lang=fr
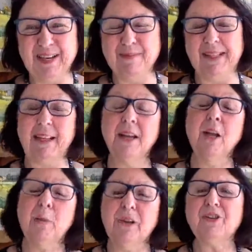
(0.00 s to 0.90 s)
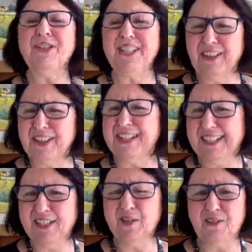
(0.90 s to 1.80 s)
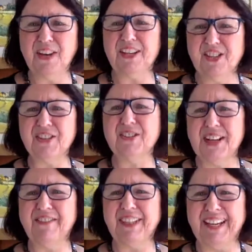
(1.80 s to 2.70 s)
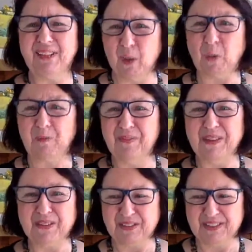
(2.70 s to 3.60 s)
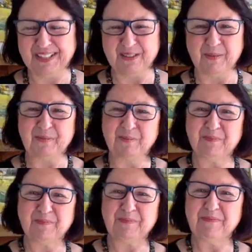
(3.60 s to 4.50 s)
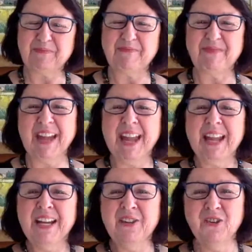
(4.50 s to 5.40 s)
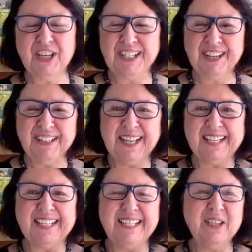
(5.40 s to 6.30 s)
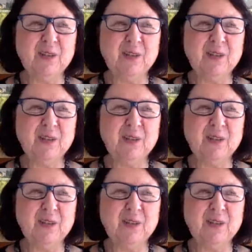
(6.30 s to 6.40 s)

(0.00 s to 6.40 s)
le matin. Mais je sais que dans les îles, souvent les gens se lèvent très tôt, de toute façon. Donc j'étais en train de dire